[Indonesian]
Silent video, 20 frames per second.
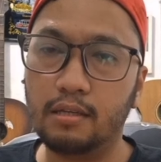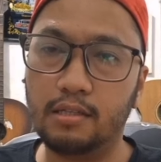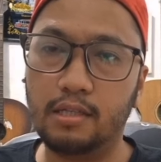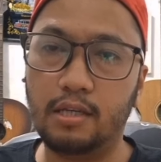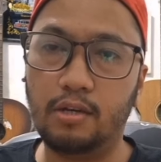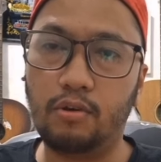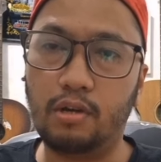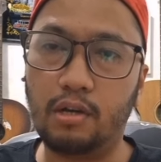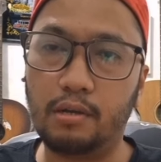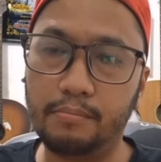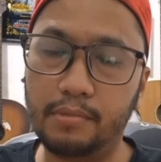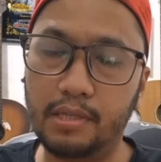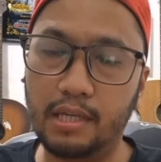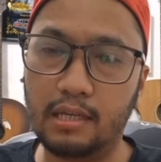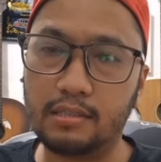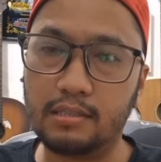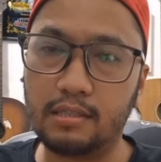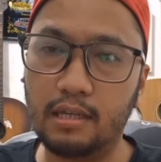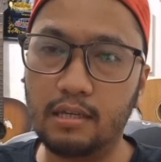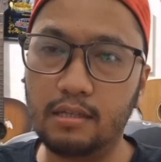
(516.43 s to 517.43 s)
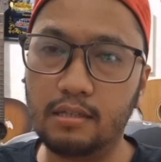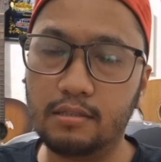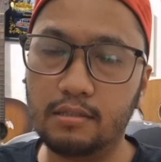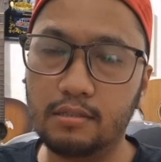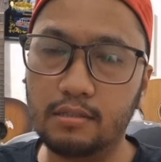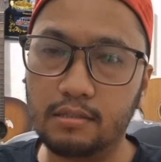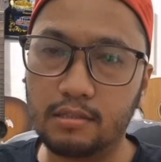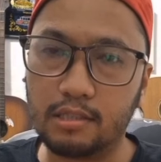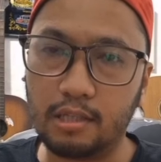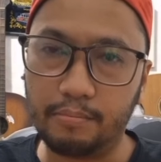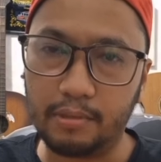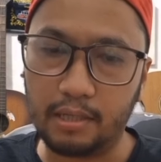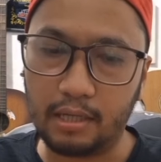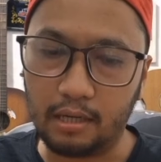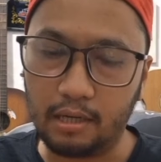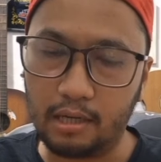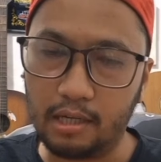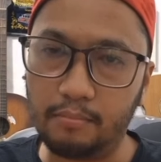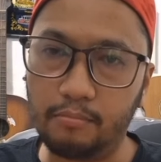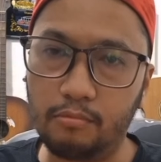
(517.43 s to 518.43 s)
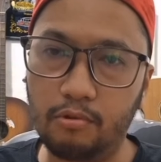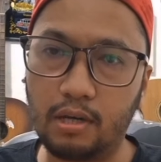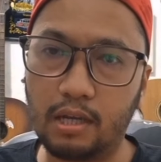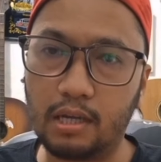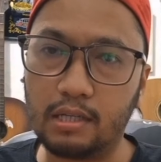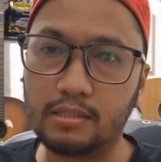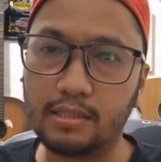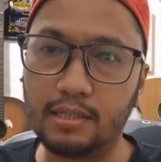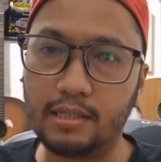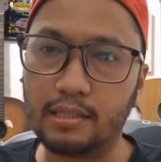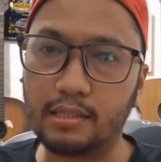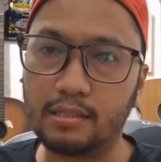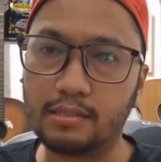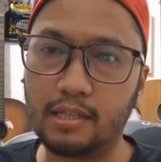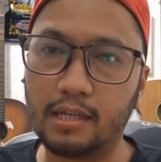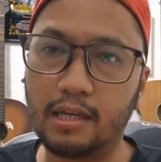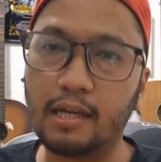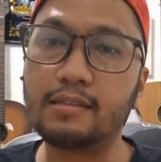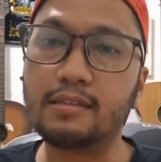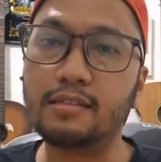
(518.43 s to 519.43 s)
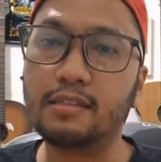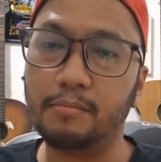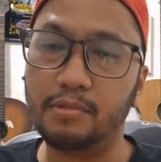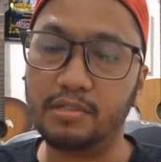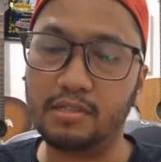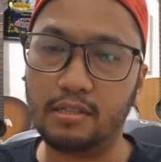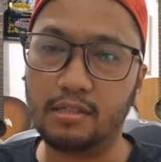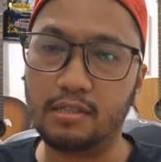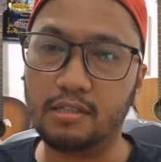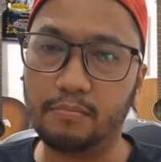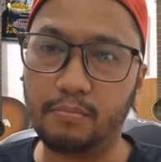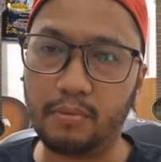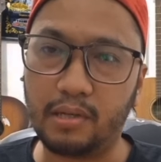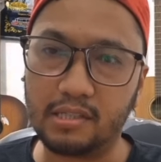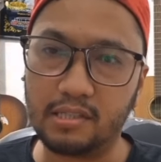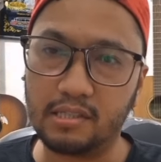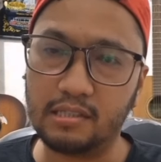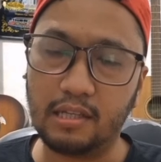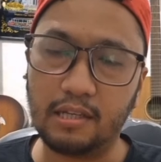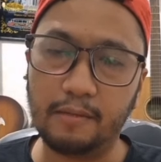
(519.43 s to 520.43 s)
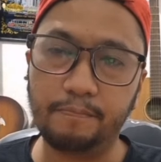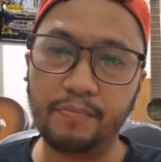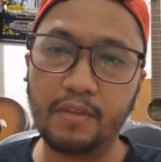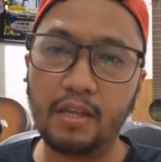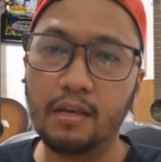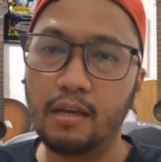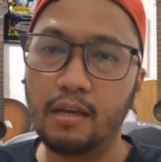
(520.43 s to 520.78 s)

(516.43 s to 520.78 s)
Dia orang biasa, tapi karena demokrasi kita sehat, dia bisa jadi presiden.